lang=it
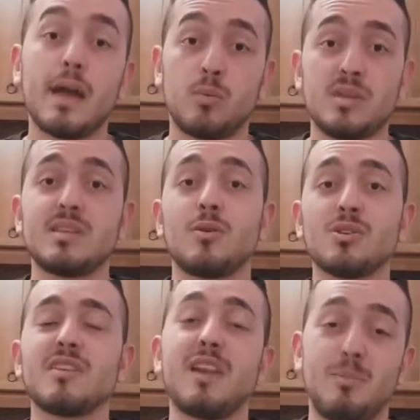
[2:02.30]
e questa
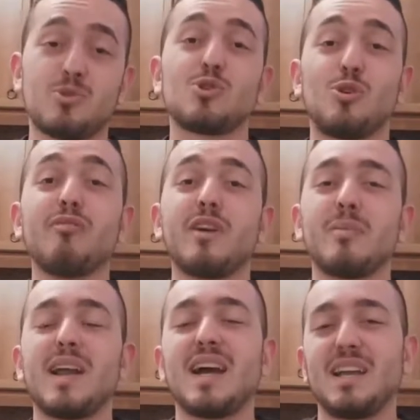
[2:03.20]
cosa ve la posso
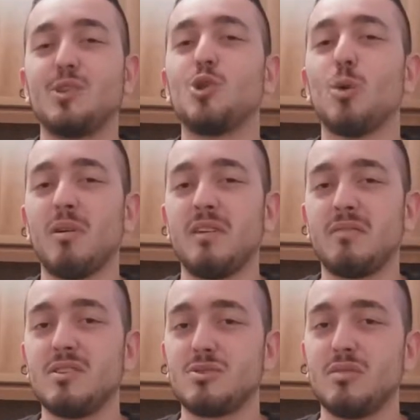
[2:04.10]
confermare anche dopo
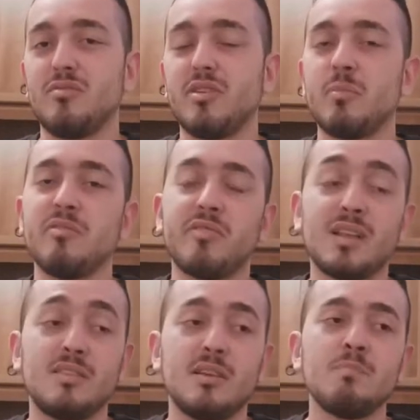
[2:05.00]
aver visto il film,
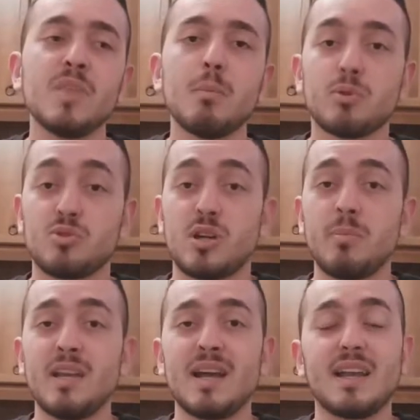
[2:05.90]
infatti posso
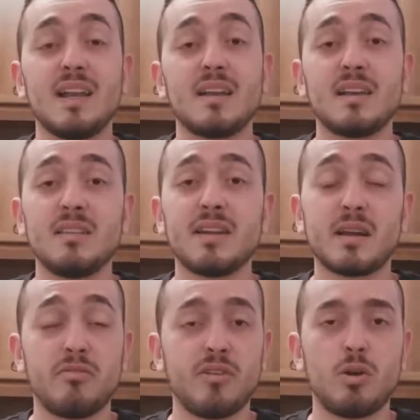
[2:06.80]
capire anche le critiche
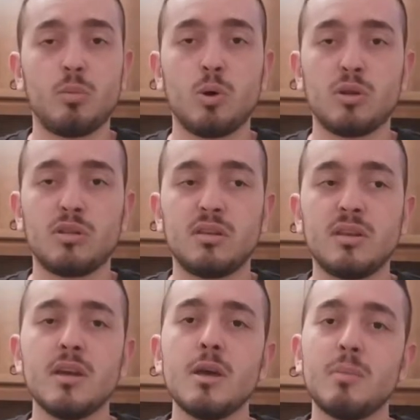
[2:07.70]
che fanno
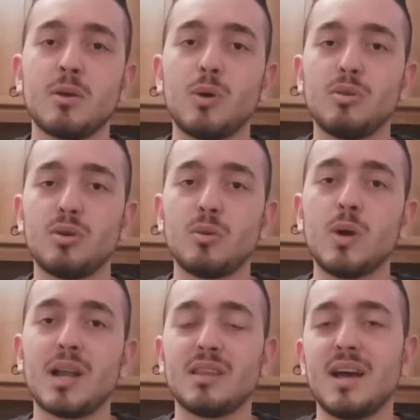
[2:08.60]
molti per quanto
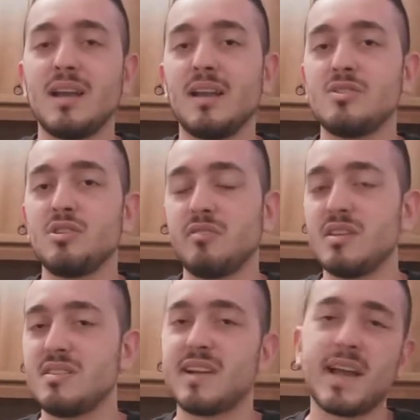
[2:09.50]
riguarda le leggi
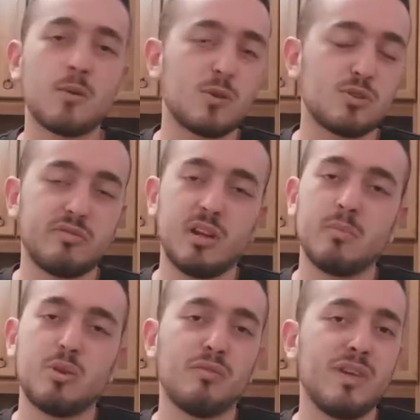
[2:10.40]
fisiche che in questo
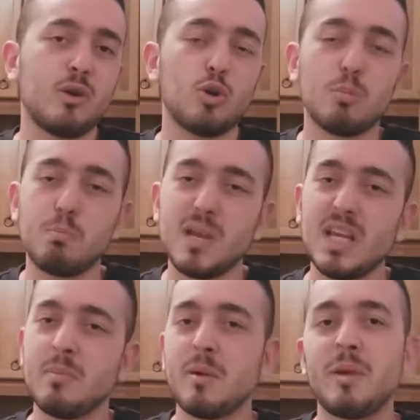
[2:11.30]
film non vengono
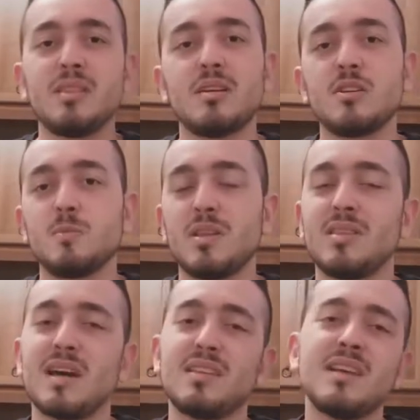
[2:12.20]
minimamente
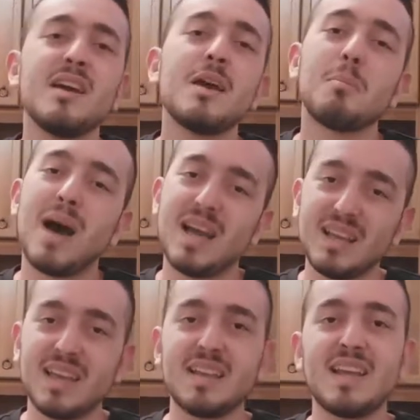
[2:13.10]
rispettate, ma
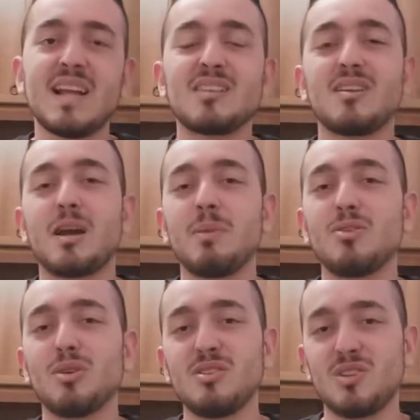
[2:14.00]
anche negli altri
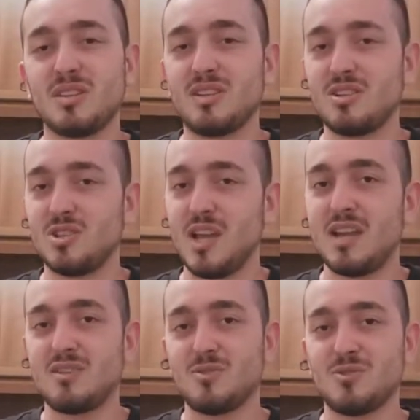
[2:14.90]
capitoli in certe
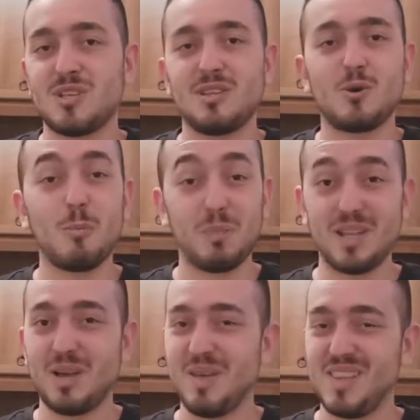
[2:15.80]
scene sono state
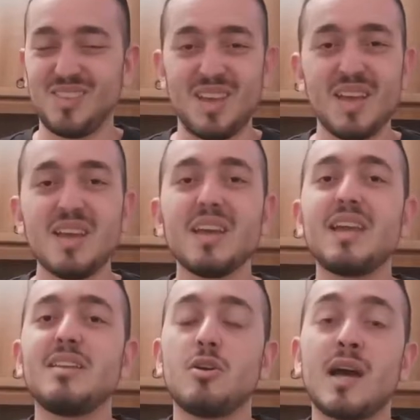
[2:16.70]
completamente
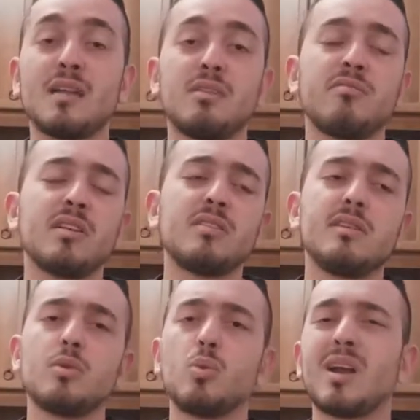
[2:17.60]
ignorate. Infatti
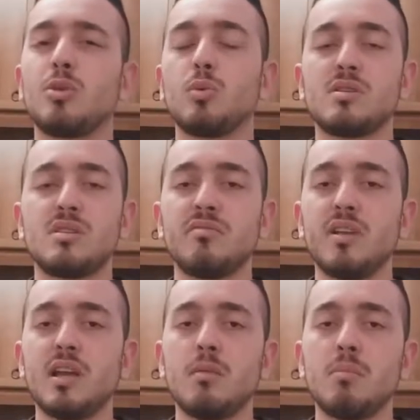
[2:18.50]
io guardo questi
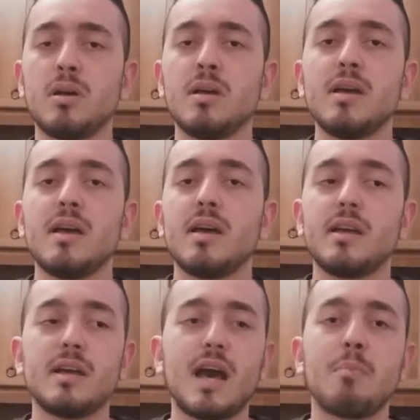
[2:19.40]
film
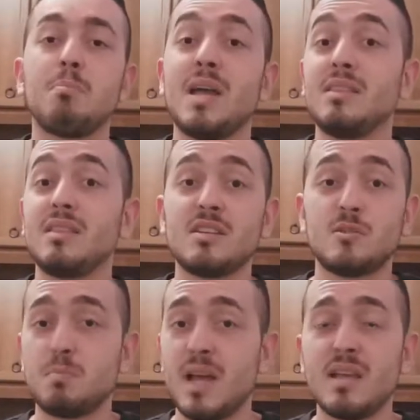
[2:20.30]
eh, a mente
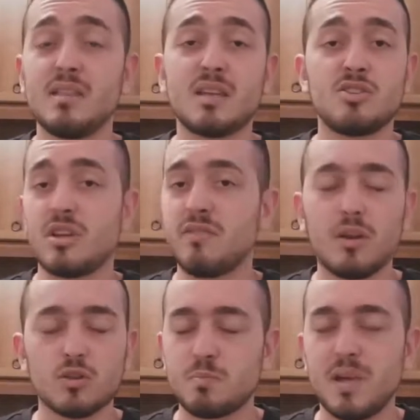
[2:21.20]
spenta, a
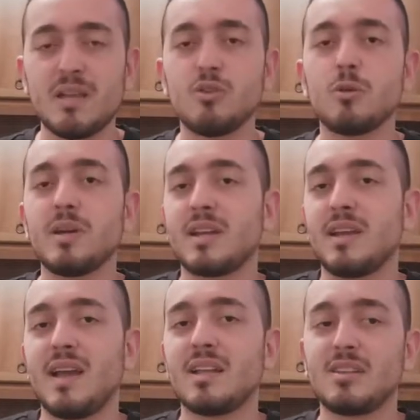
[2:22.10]
cervello spento,
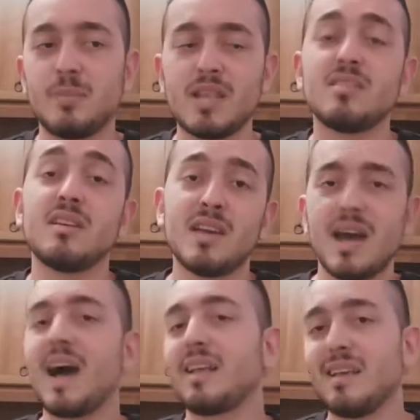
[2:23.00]
perché altrimenti
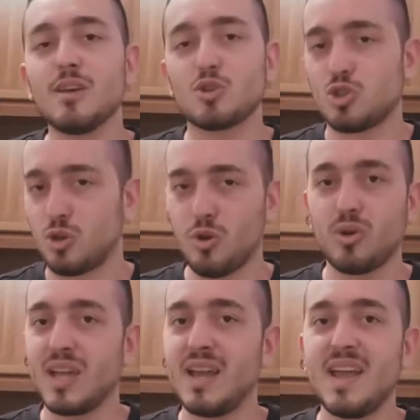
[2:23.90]
anch'io
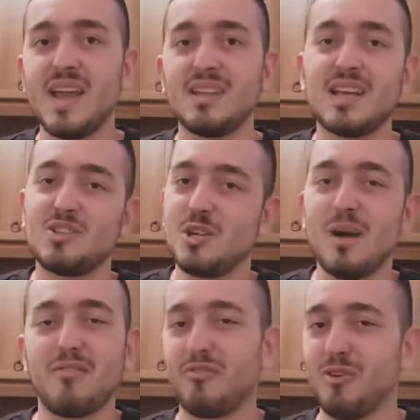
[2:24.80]
stroncherei da
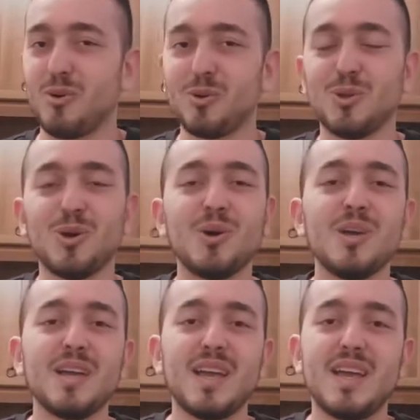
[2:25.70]
cima a fondo,
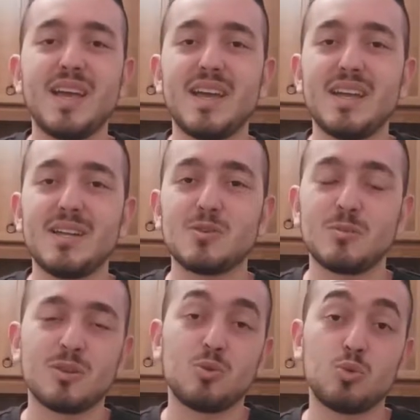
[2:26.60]
eh,
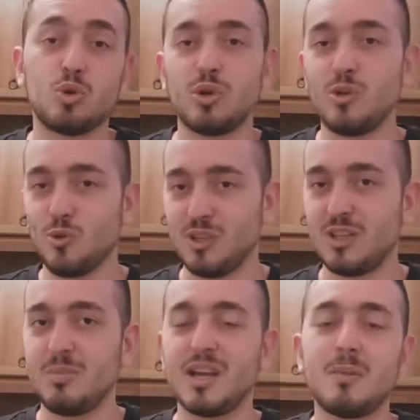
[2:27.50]
soprattutto gli
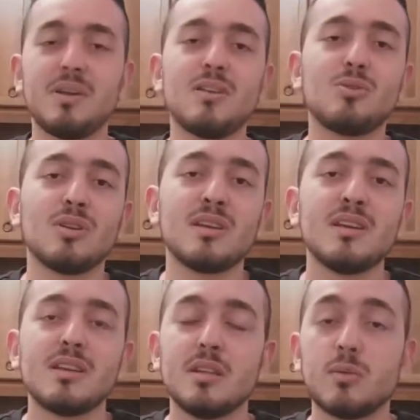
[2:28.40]
ultimi capitoli
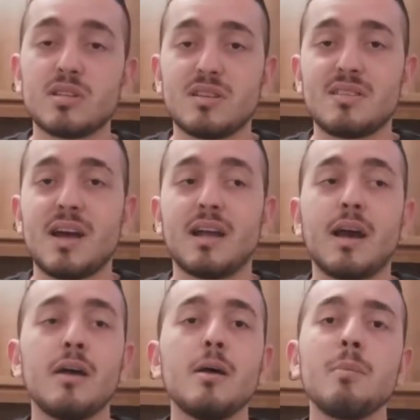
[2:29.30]
di questa saga.